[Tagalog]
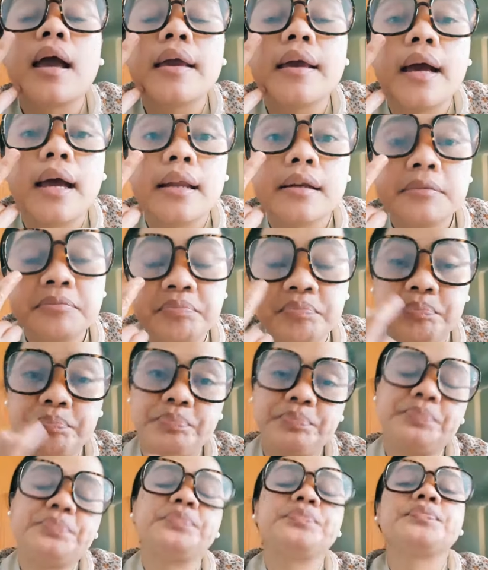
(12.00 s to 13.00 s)
Ayan.
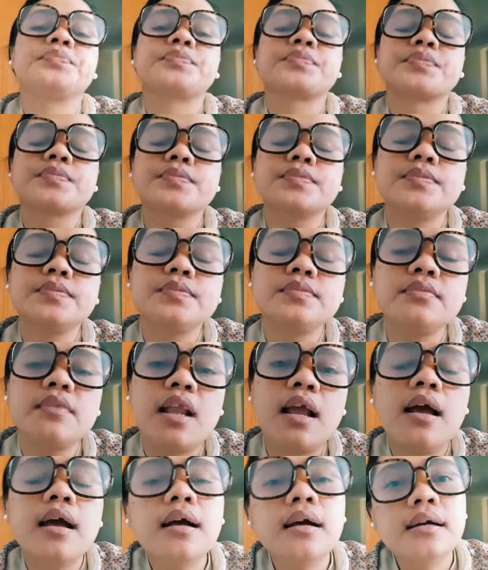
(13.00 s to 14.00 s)

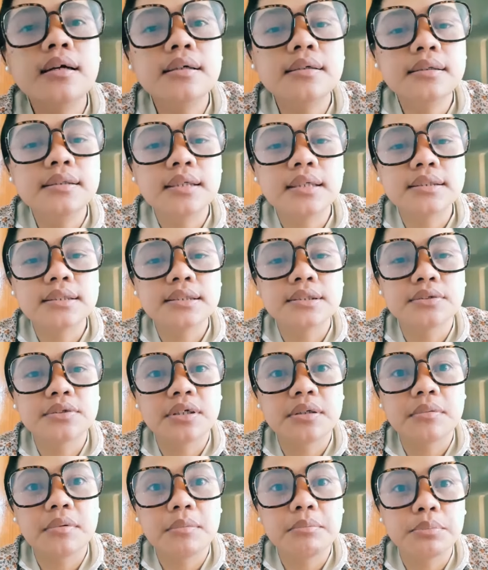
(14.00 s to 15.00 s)
Uh,
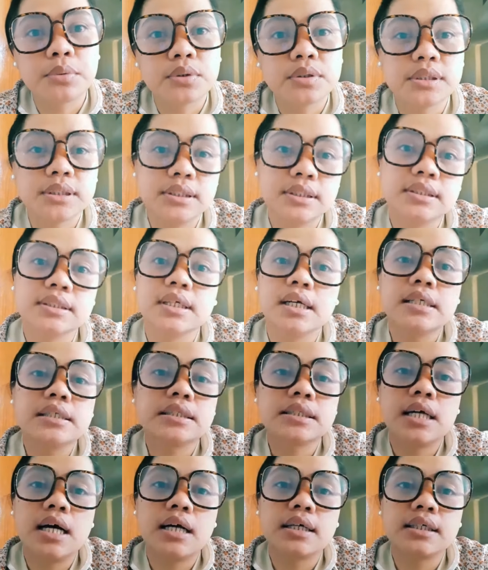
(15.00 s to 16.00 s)
andito na naman po si Inday
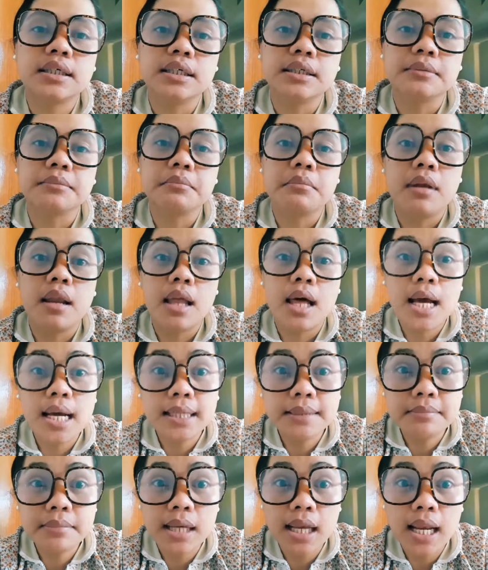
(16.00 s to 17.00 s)
sa aking
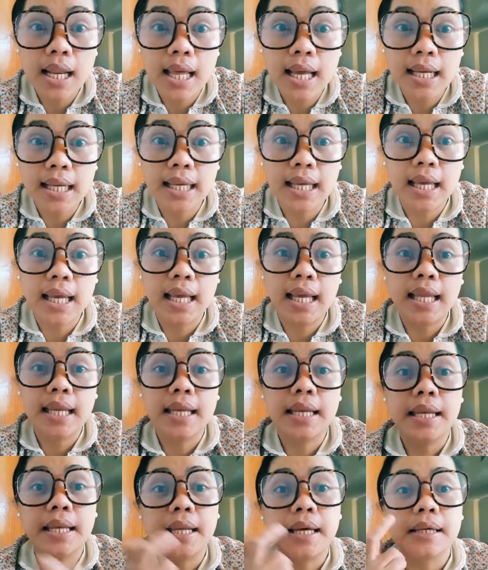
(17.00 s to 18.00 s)

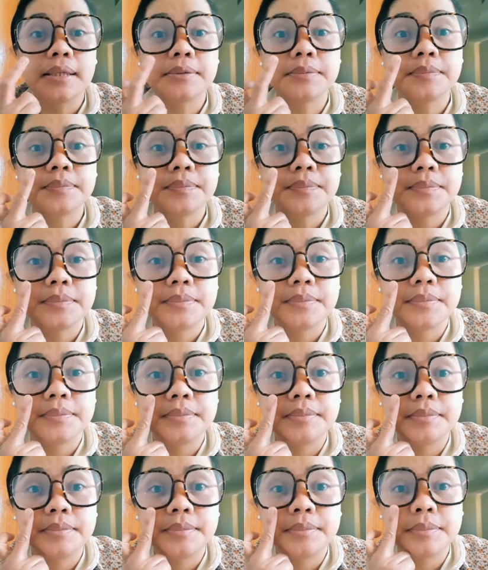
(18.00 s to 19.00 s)
vlog-vlogan.
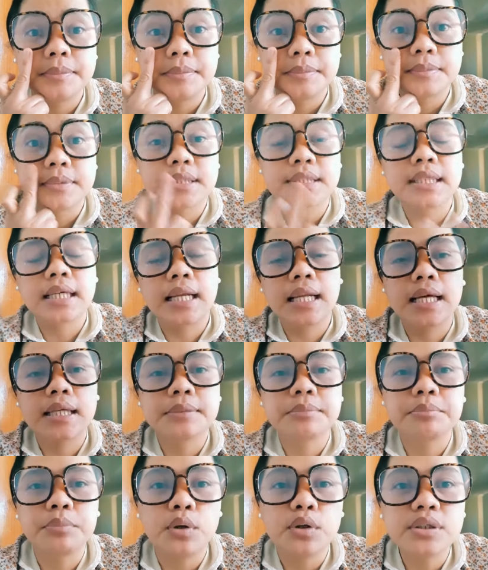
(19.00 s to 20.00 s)
Mm, sa
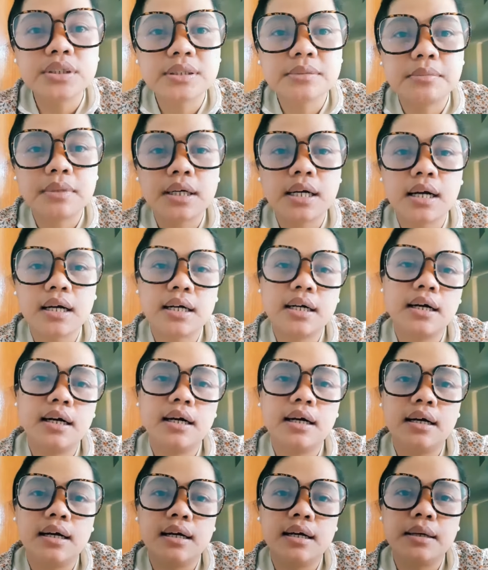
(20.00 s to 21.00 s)
lahat po ng
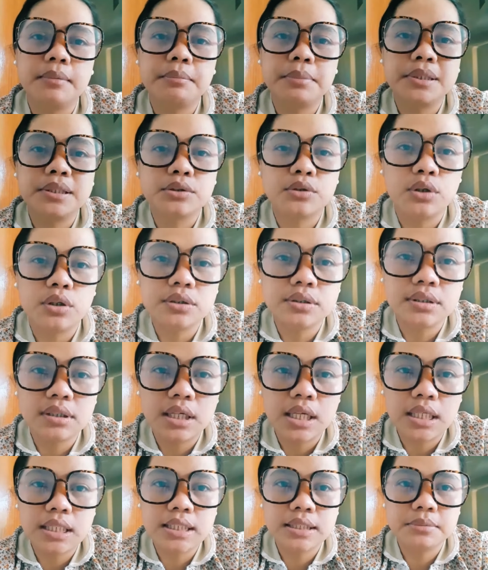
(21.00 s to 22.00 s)
makakapanood
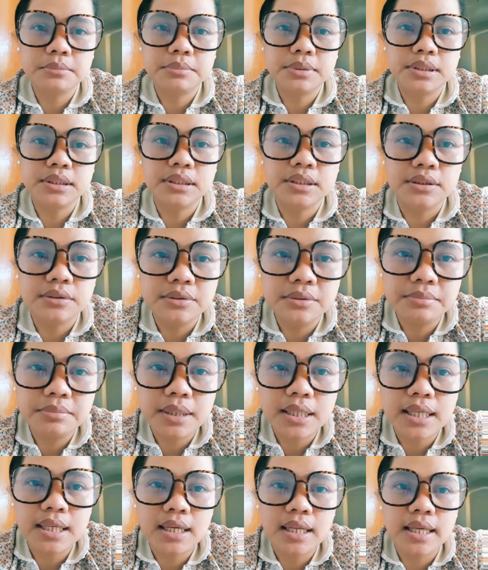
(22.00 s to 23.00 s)
ng aking video,
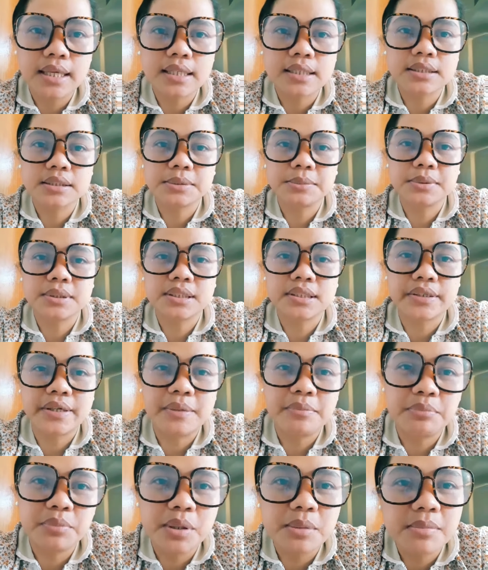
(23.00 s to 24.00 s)
paki-like and
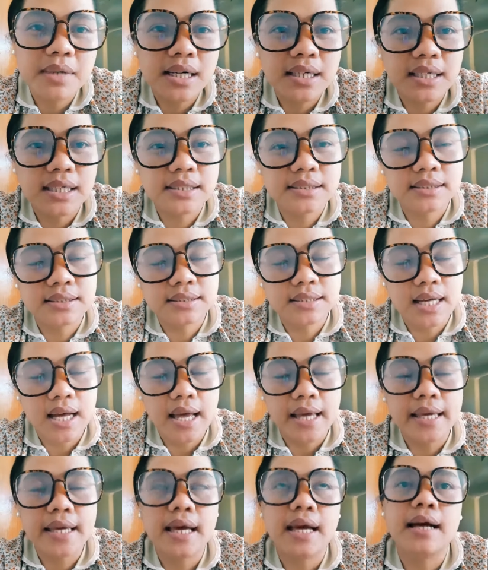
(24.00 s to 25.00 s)
subscribe po mga
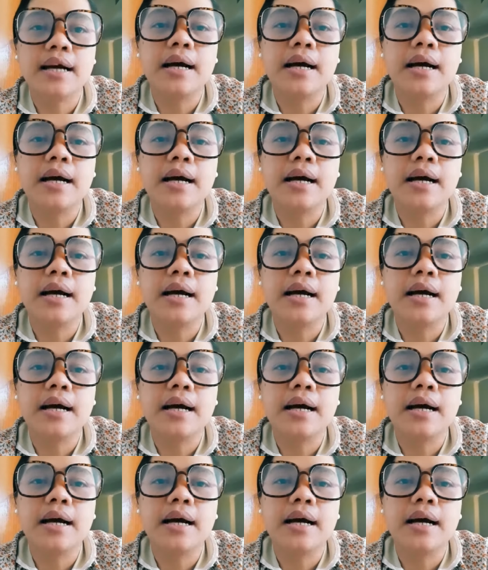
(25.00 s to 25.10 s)
kainday.